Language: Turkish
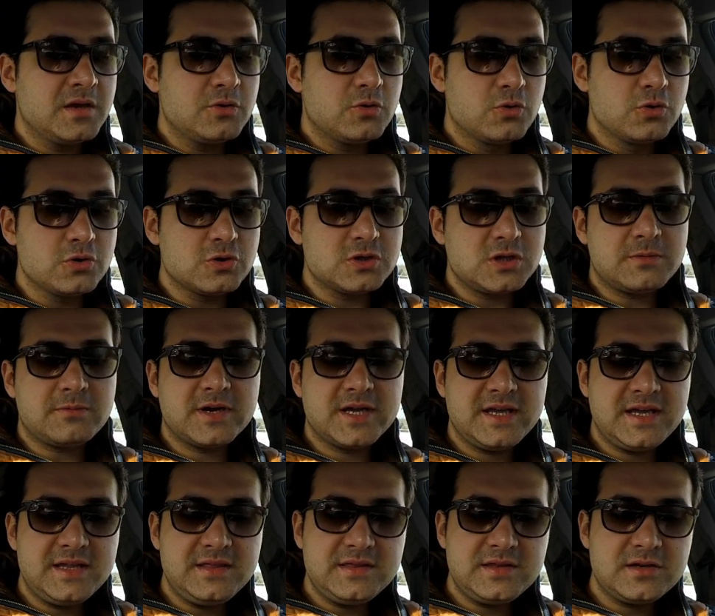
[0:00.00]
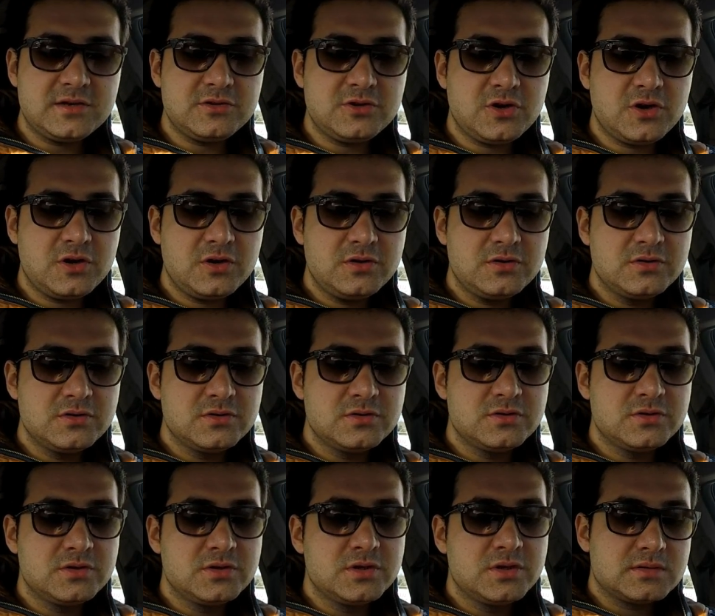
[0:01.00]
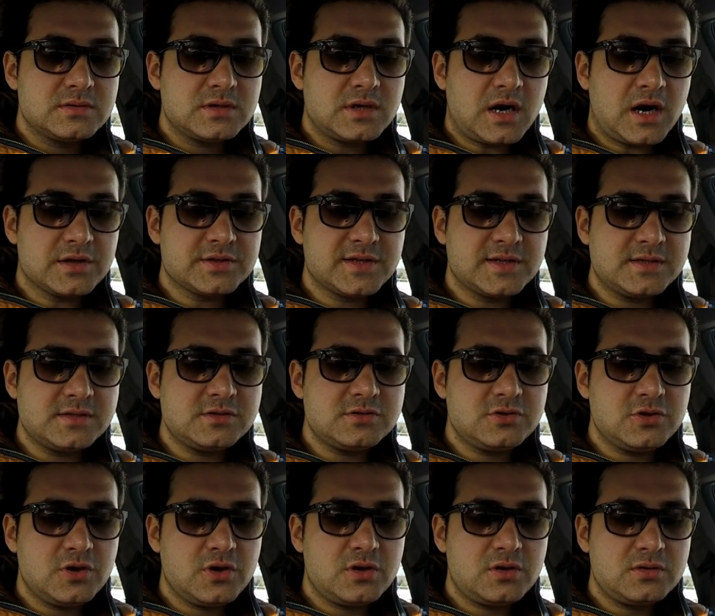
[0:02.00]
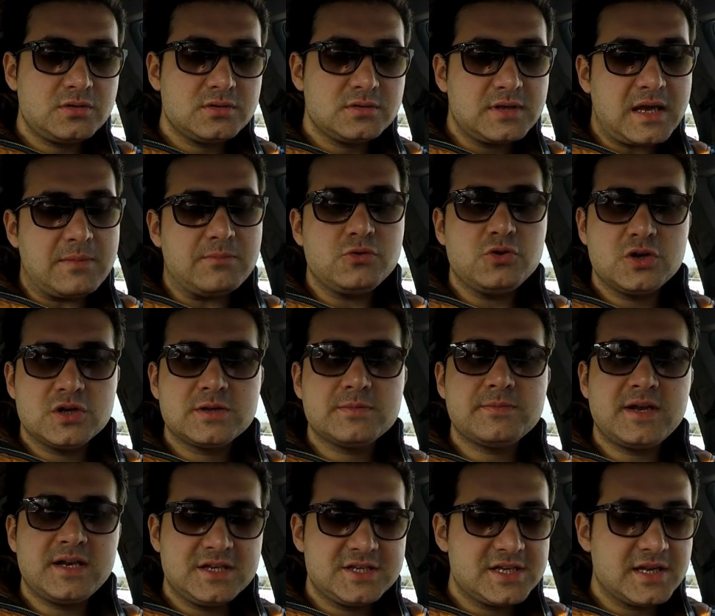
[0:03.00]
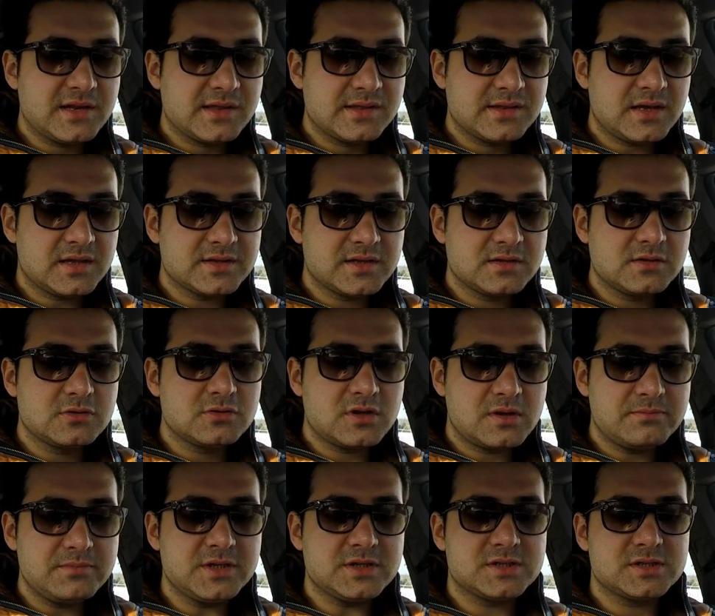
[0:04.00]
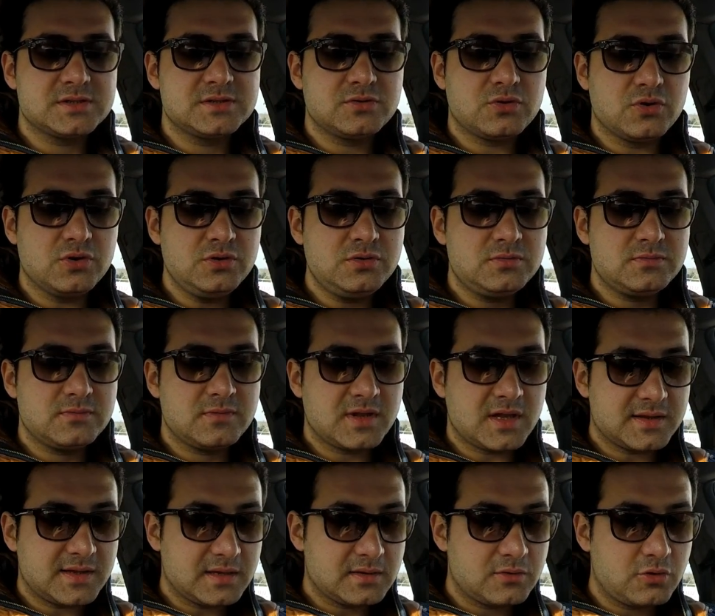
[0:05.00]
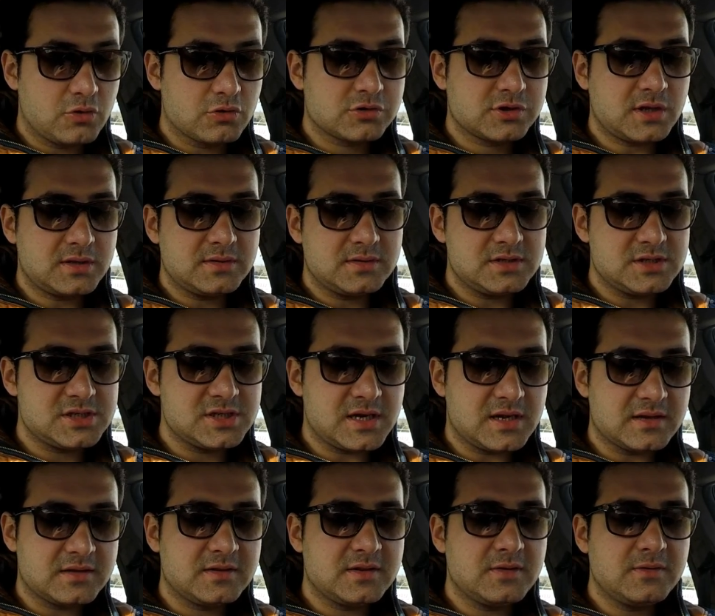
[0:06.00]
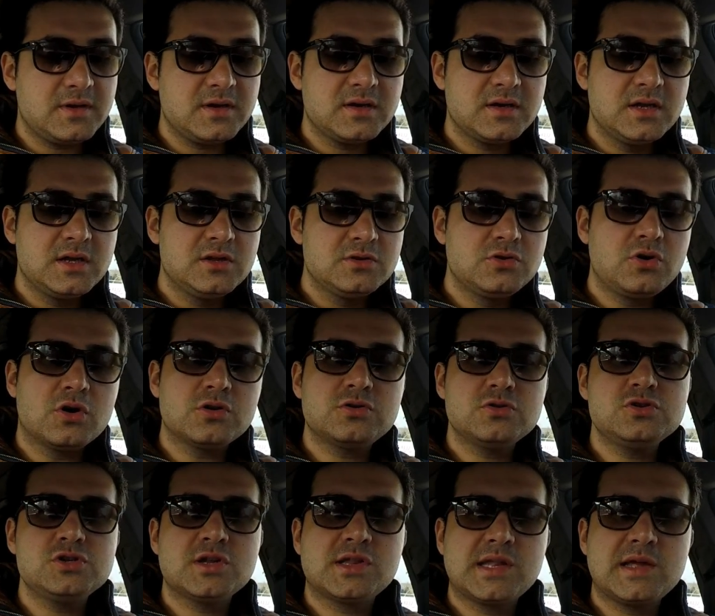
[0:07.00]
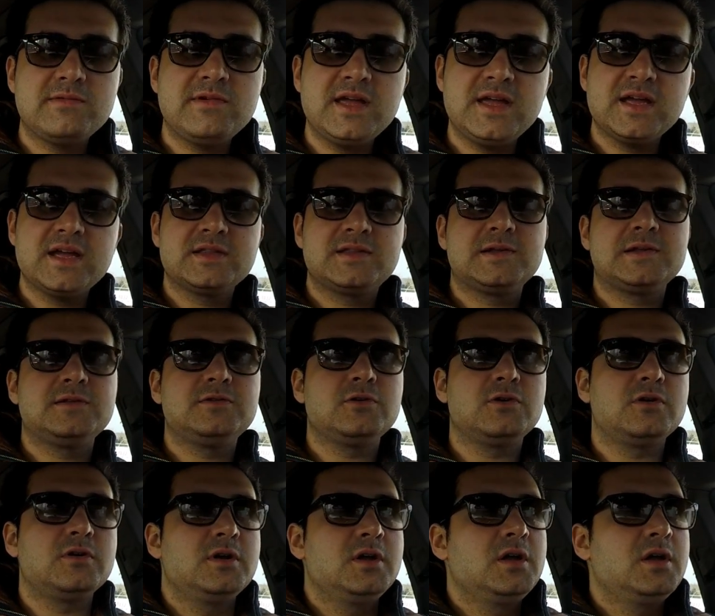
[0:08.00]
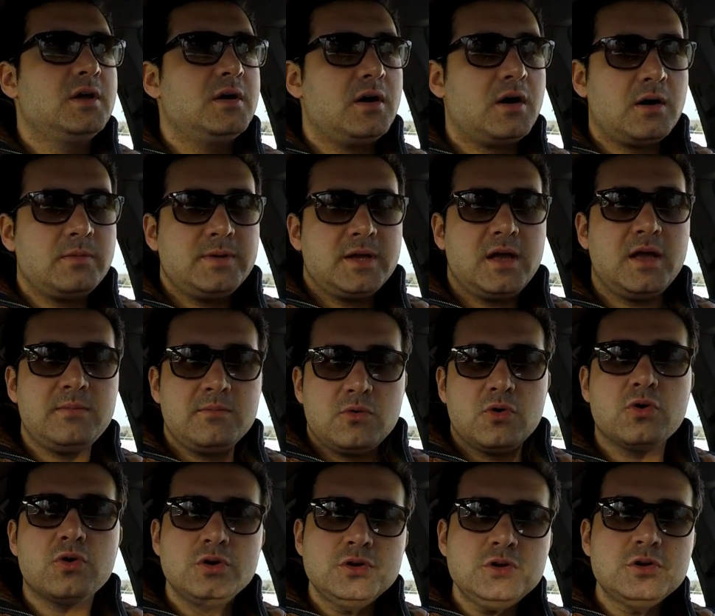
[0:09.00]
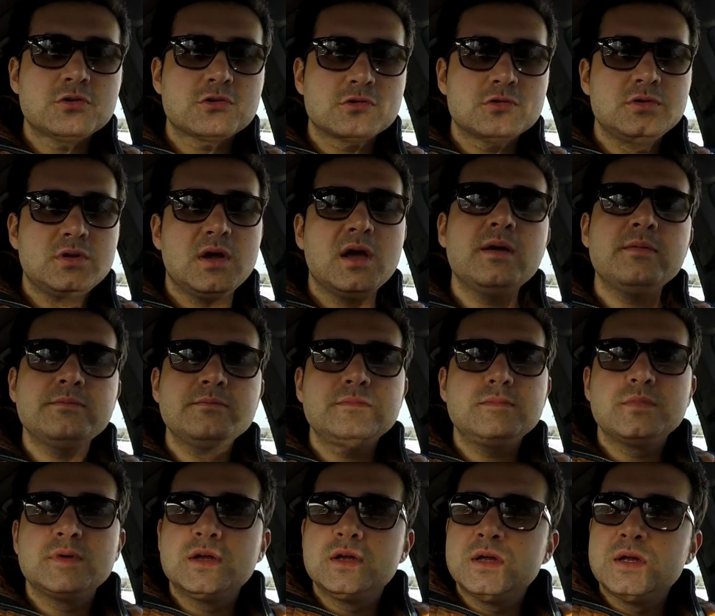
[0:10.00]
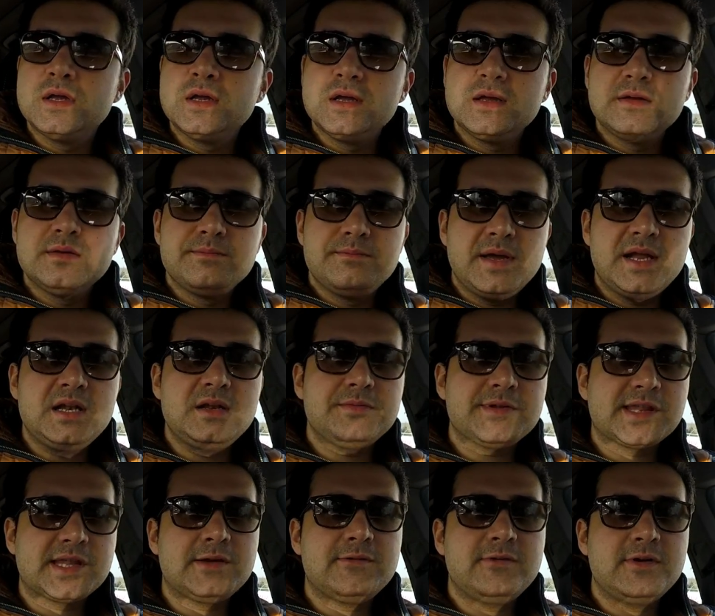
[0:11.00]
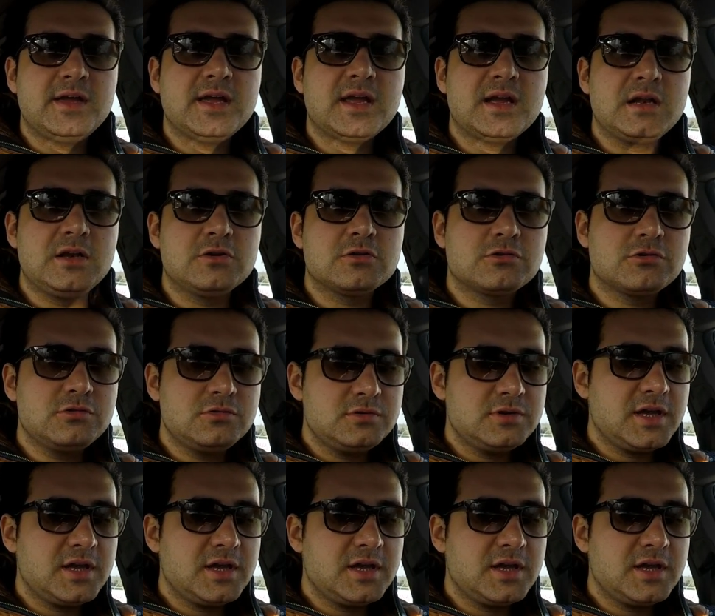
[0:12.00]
Uygulamayı indir diyor. Adanı diyor ya büyük ihtimal içerisinde adalı olan bir oyun. Zaten korsan işareti de var. Dördüncü seviyeye getir diyor. Abi hem oynuyorsun hem belli bir seviyeye geliyorsun.